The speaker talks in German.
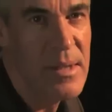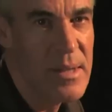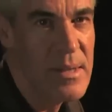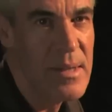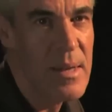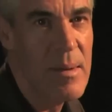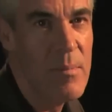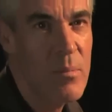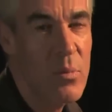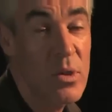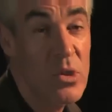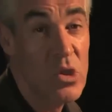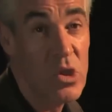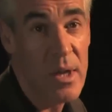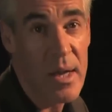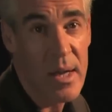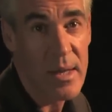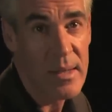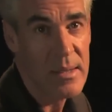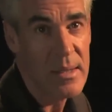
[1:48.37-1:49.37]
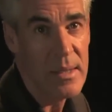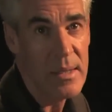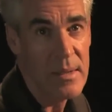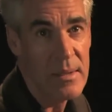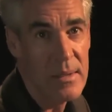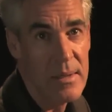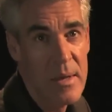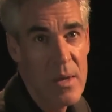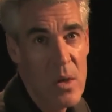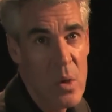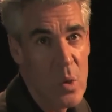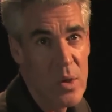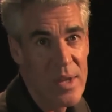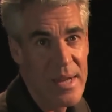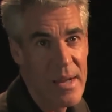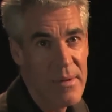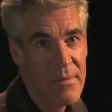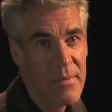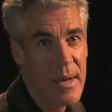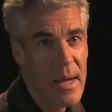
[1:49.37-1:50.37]
die sehr impulsstark sind und
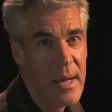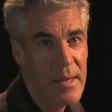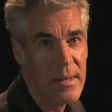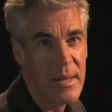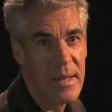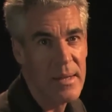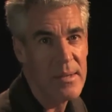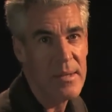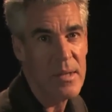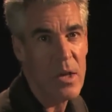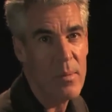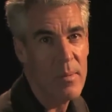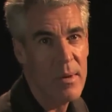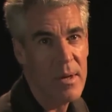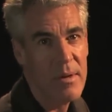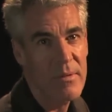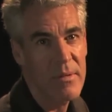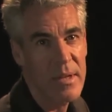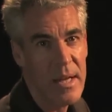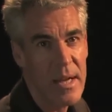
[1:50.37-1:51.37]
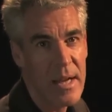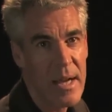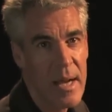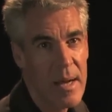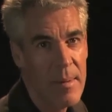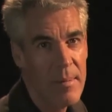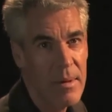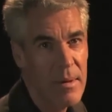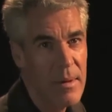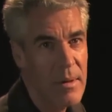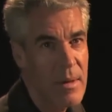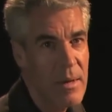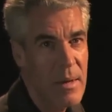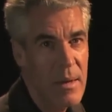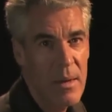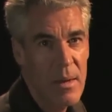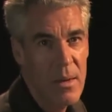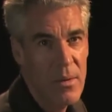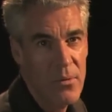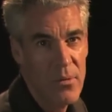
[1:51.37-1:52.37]
einfach eine ganz saubere Wiedergabe
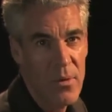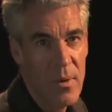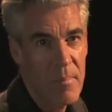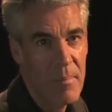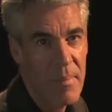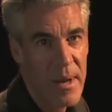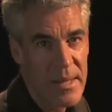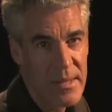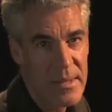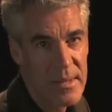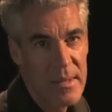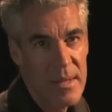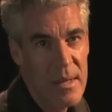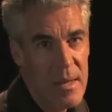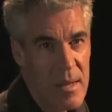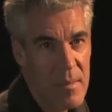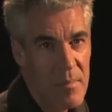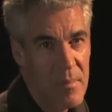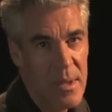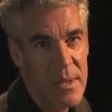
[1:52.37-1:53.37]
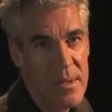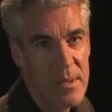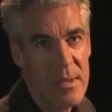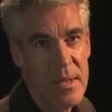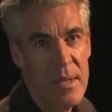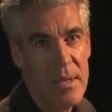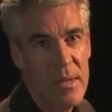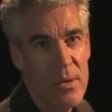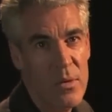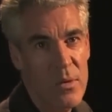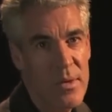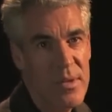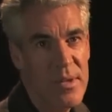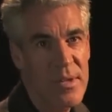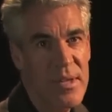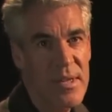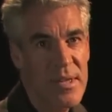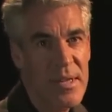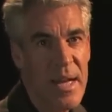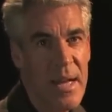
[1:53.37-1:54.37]
vom Bass bis in den höchsten
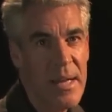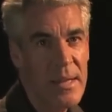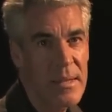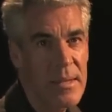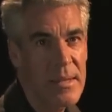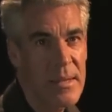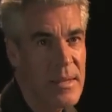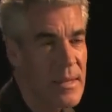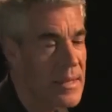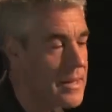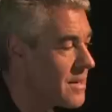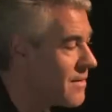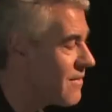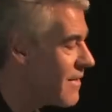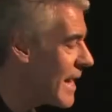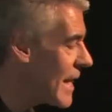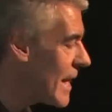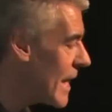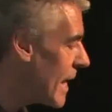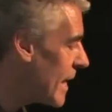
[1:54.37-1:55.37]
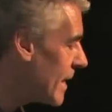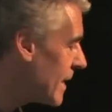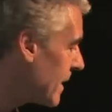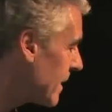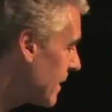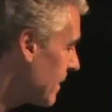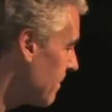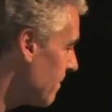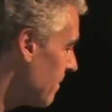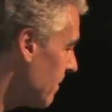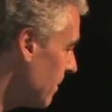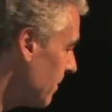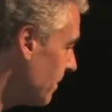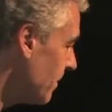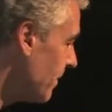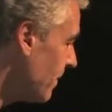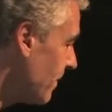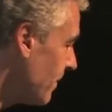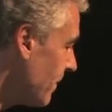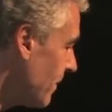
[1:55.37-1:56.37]
Diskant gewährleisten.
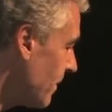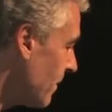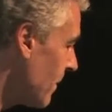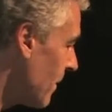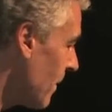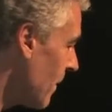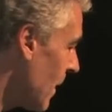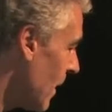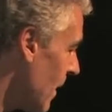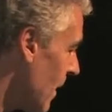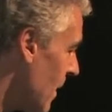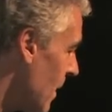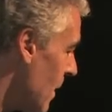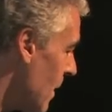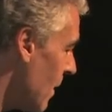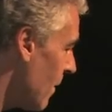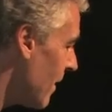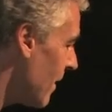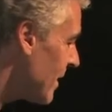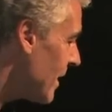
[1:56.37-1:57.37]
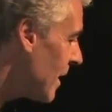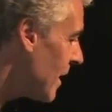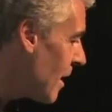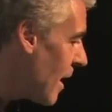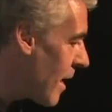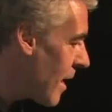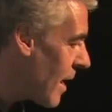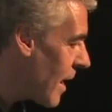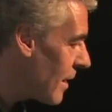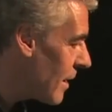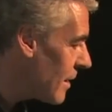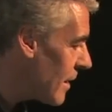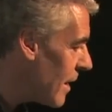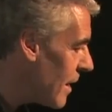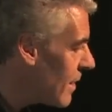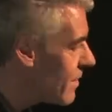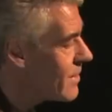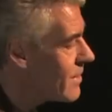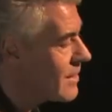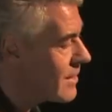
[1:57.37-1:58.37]
Was die Klänge
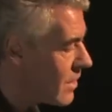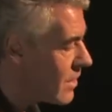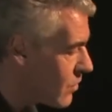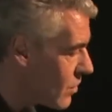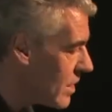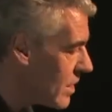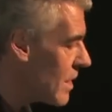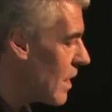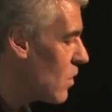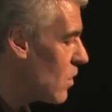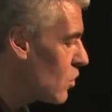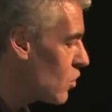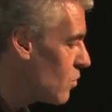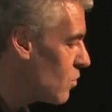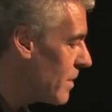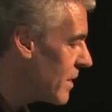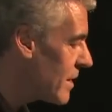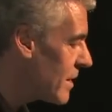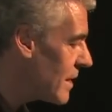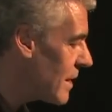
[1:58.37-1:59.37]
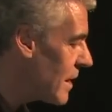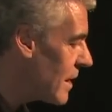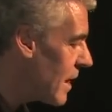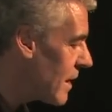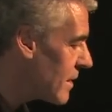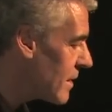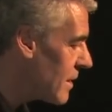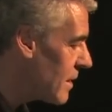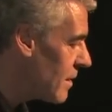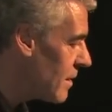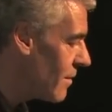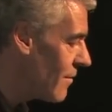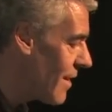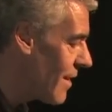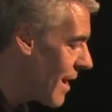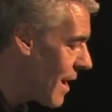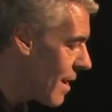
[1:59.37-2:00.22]
angeht, natürlich auch Spitzenklasse. Wir